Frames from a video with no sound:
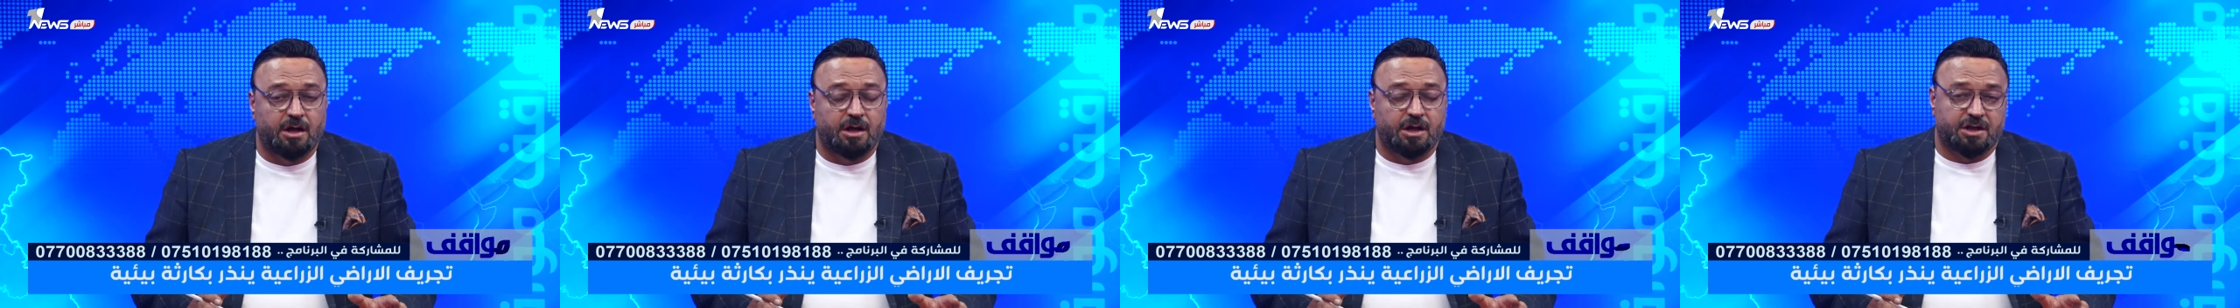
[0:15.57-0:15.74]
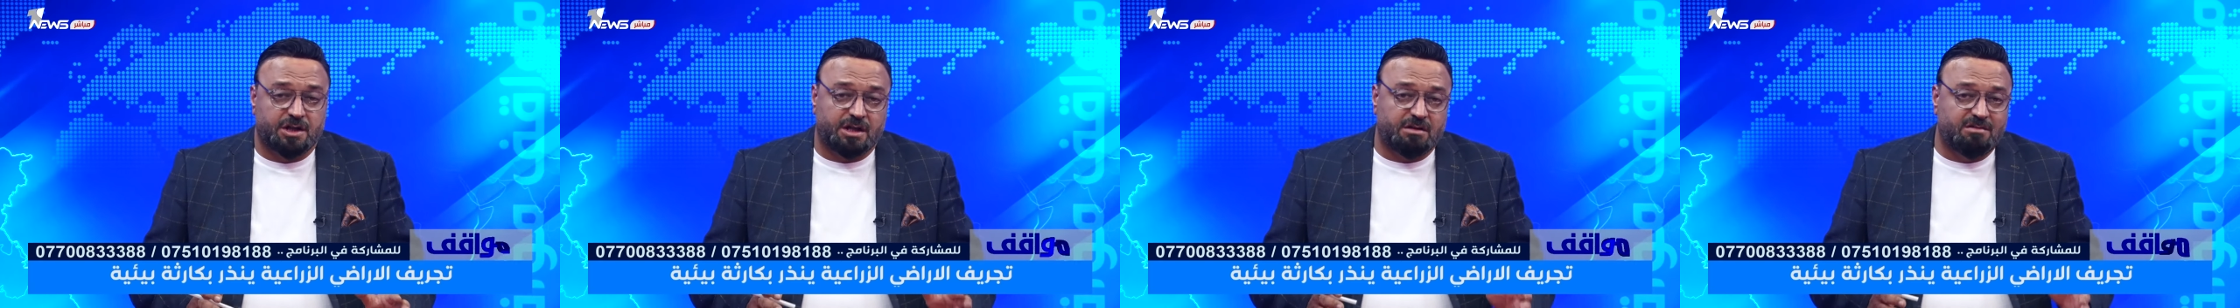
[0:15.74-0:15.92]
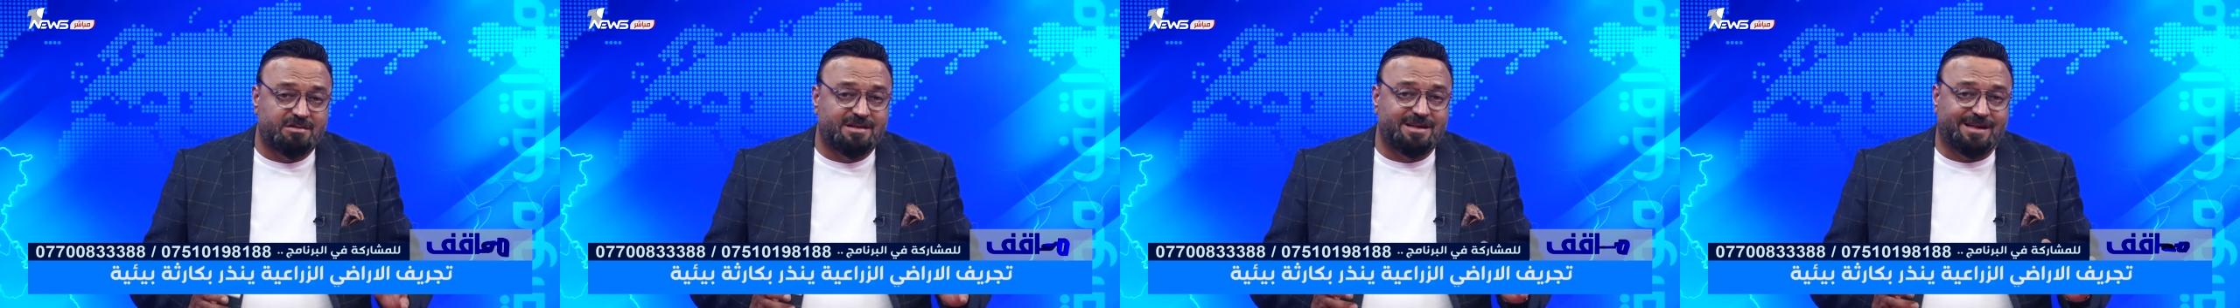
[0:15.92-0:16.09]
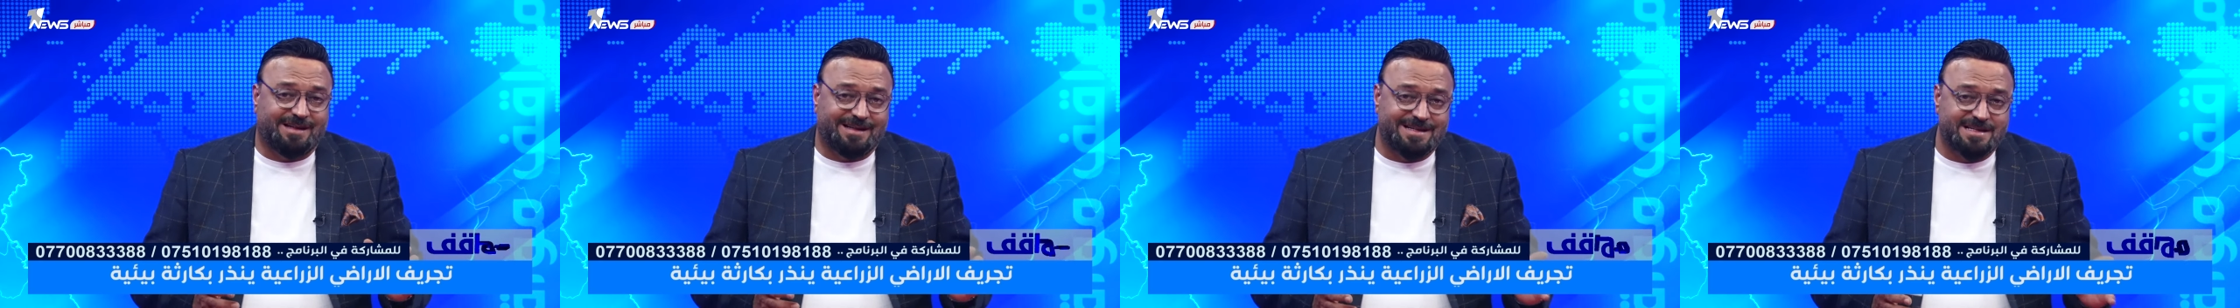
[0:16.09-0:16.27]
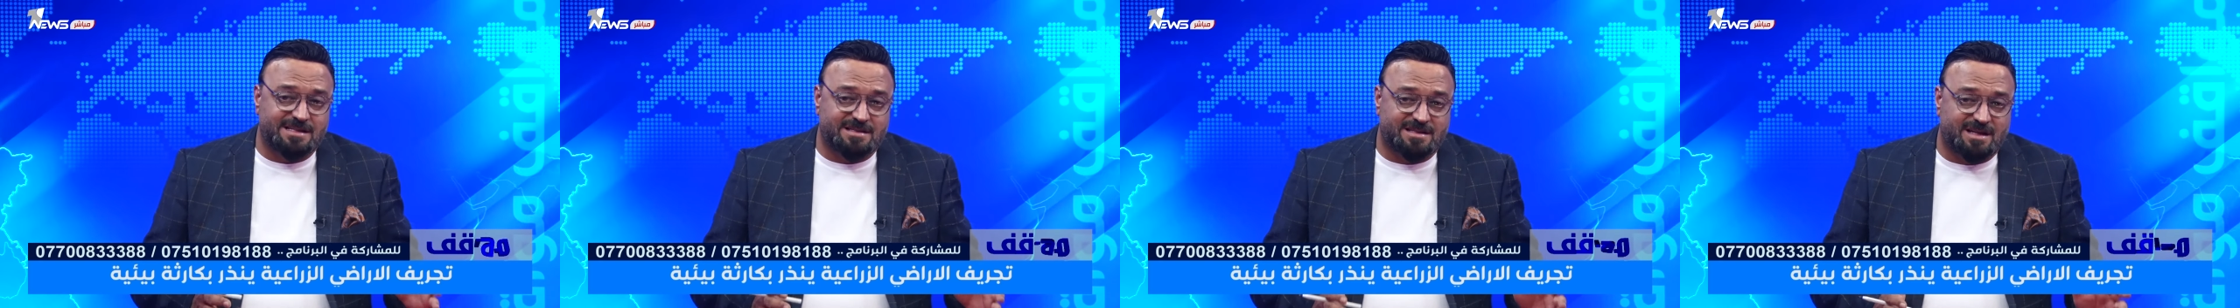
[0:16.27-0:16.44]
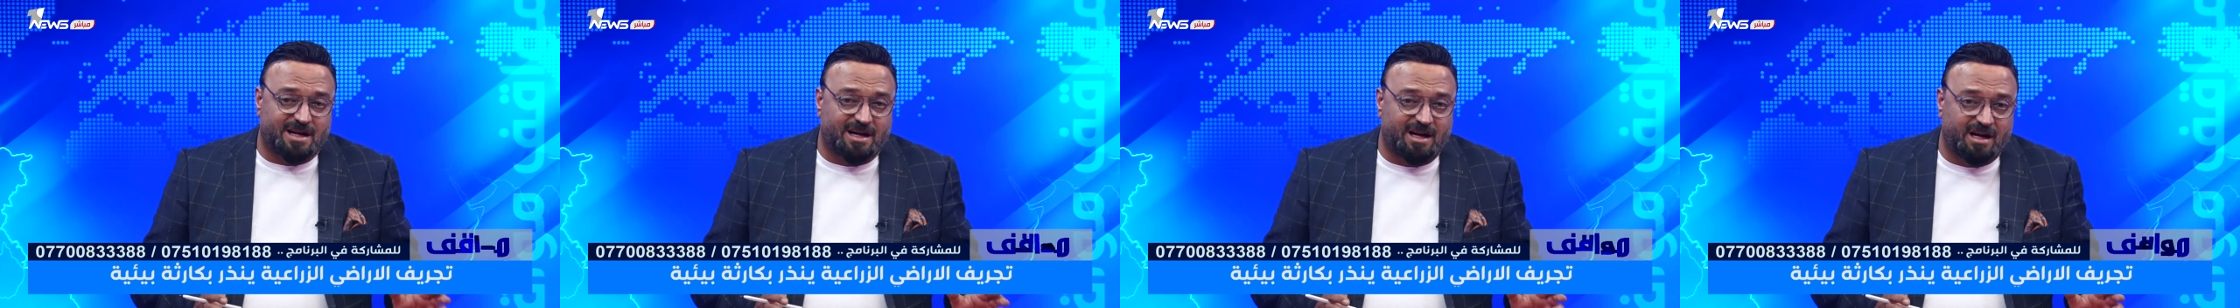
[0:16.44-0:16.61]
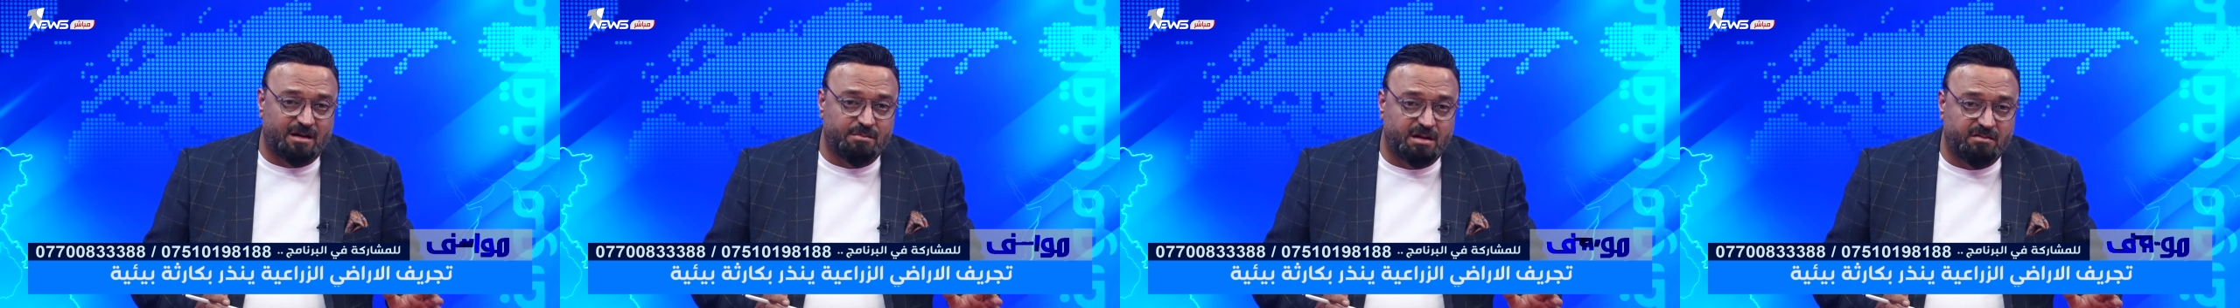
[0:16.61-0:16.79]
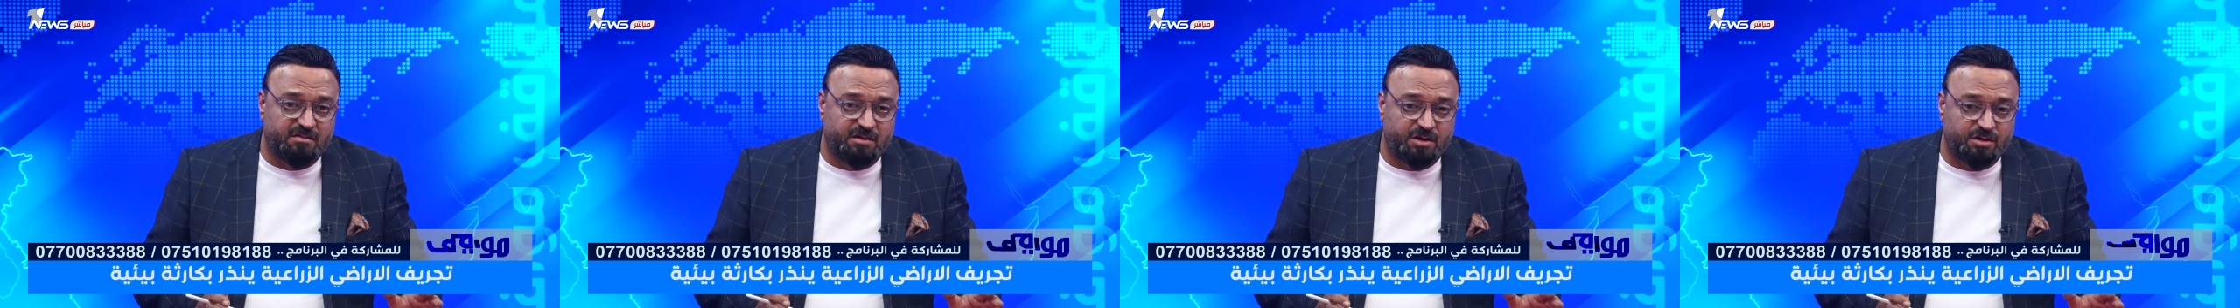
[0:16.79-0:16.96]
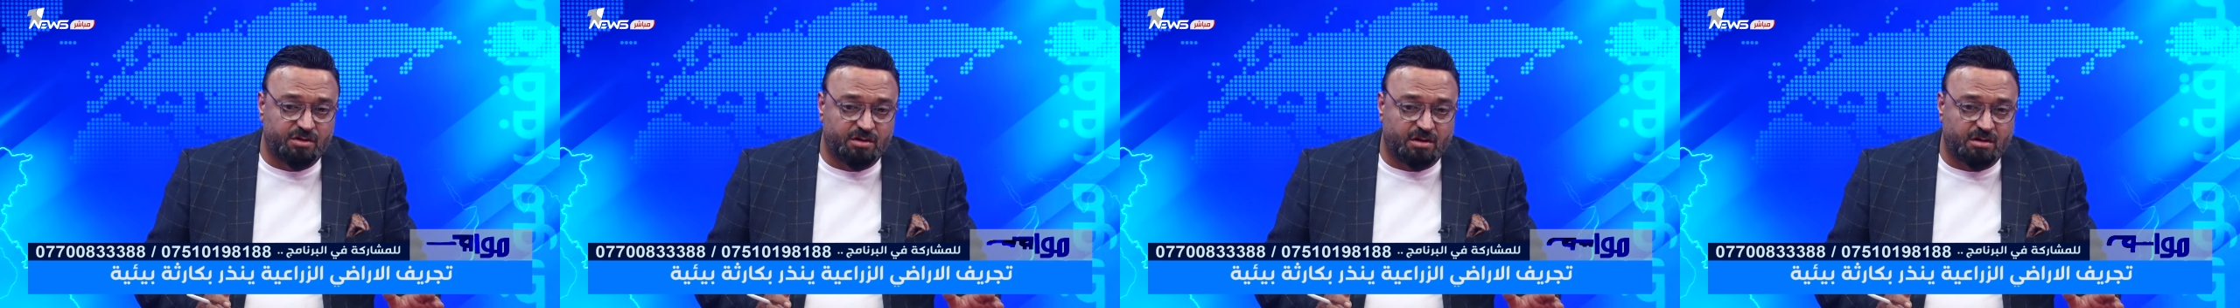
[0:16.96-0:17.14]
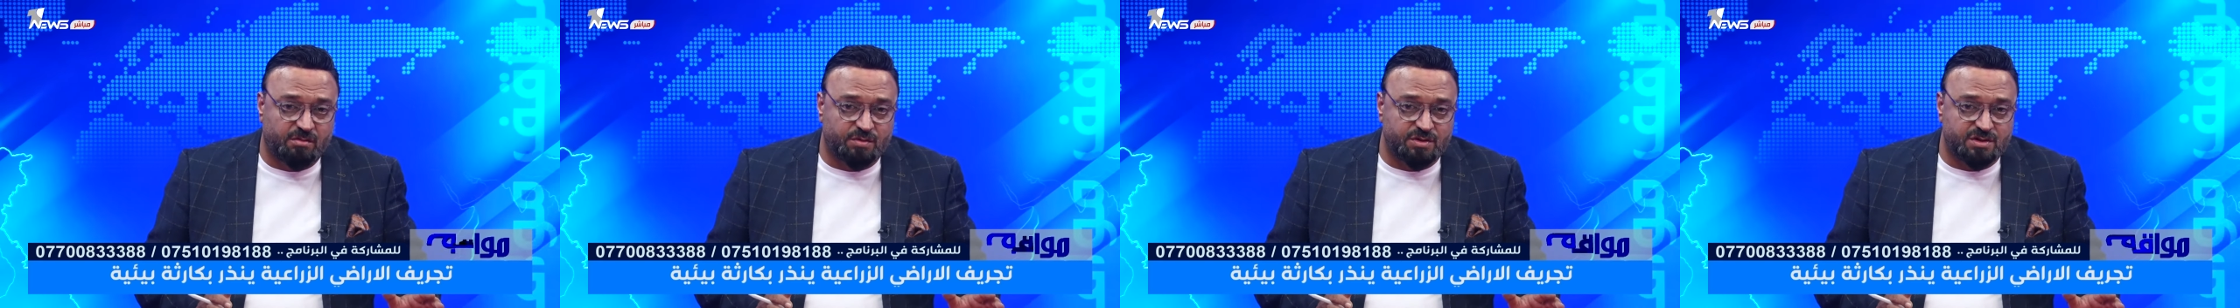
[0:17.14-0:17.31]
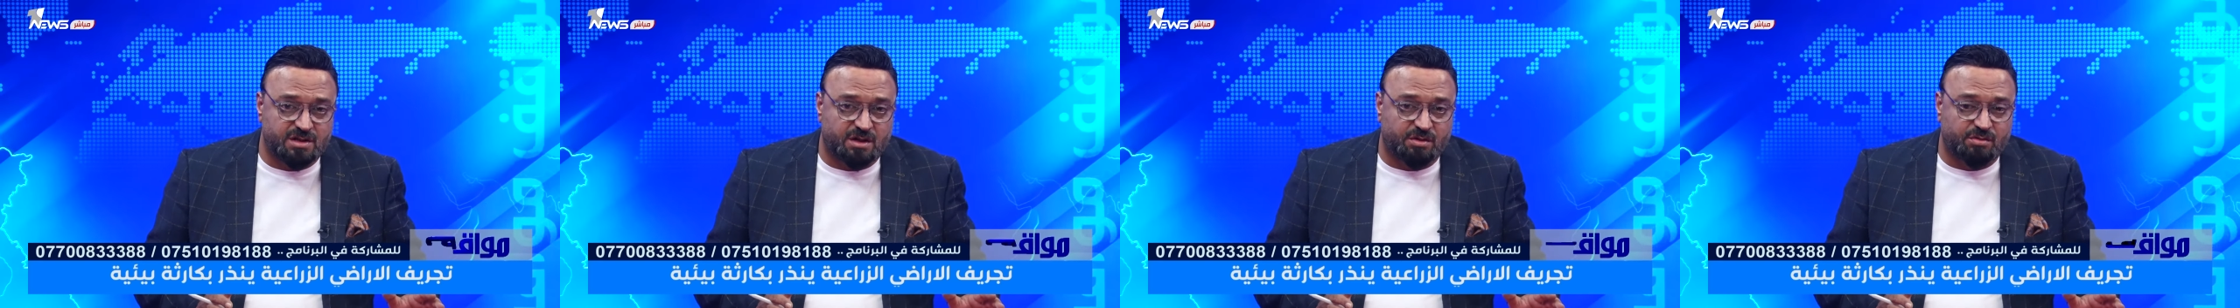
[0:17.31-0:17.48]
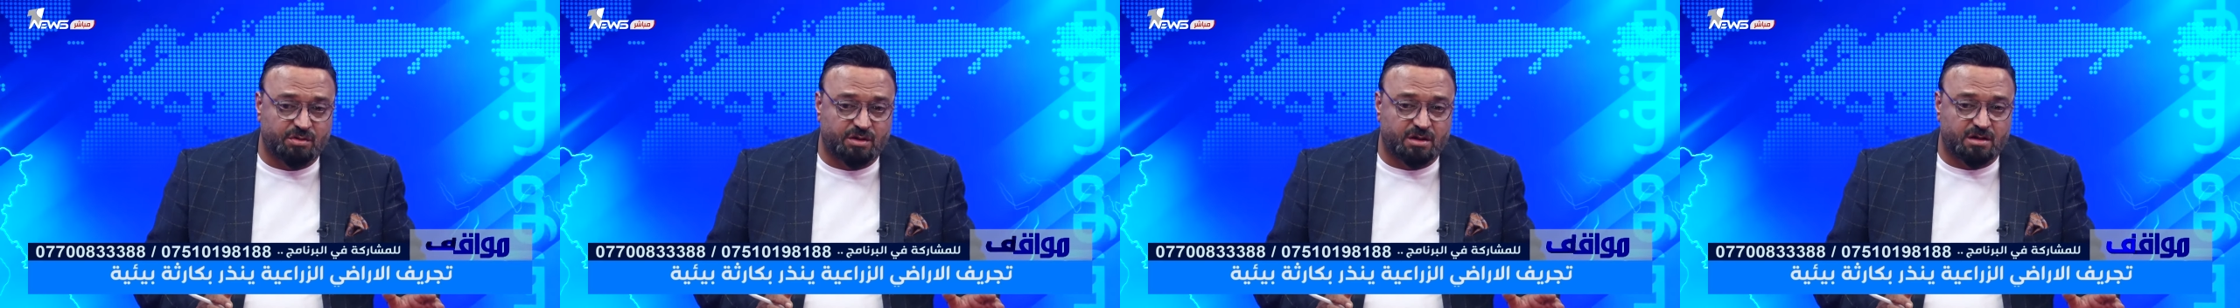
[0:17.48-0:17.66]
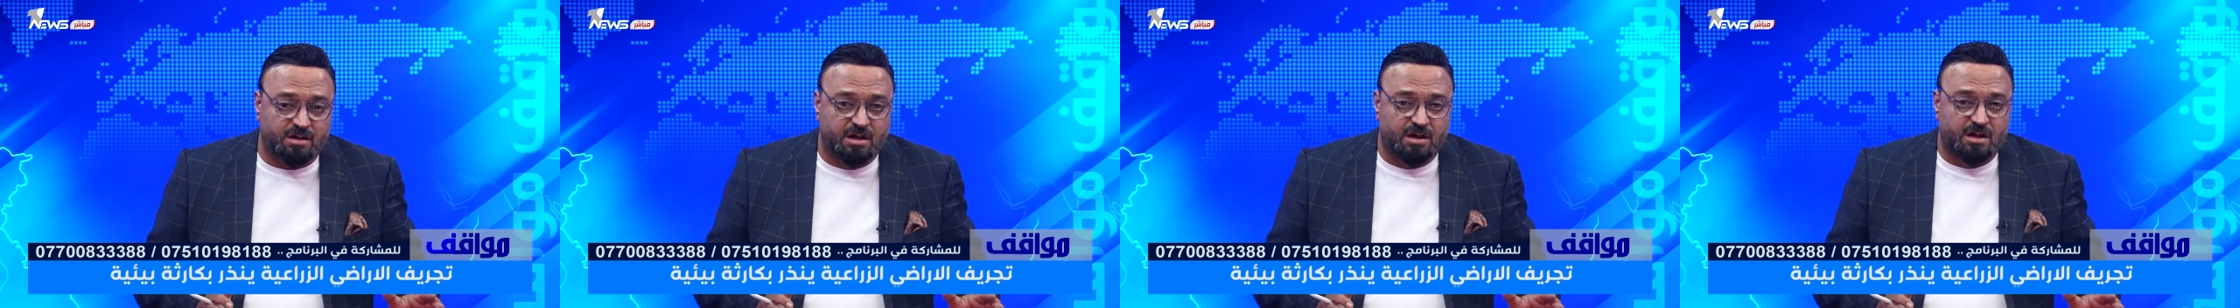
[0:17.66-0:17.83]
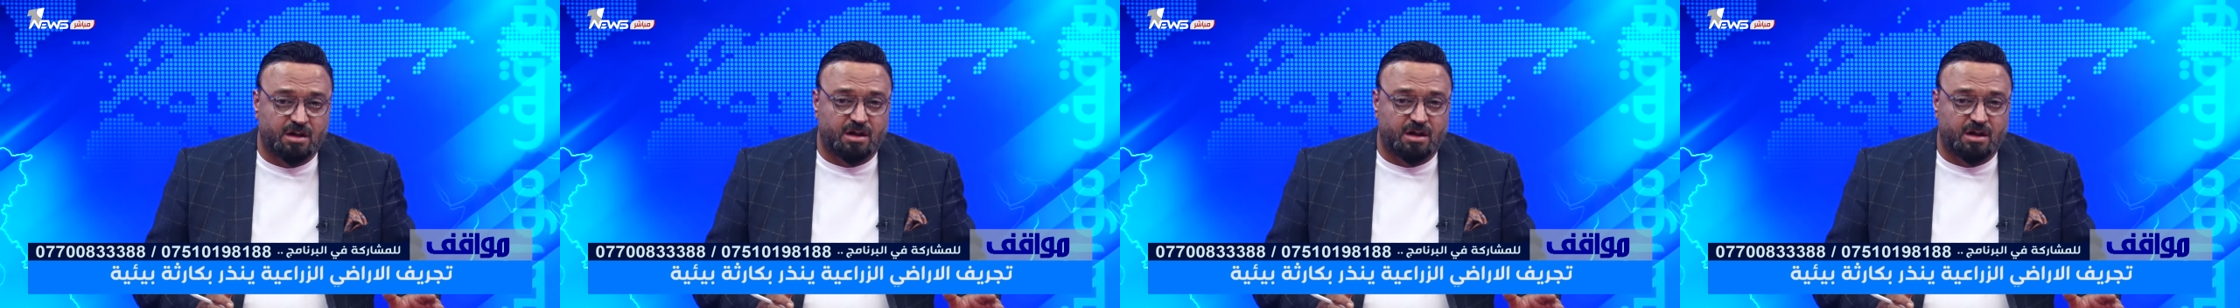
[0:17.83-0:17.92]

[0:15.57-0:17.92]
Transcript: يدعي صاحب الفيديو المصور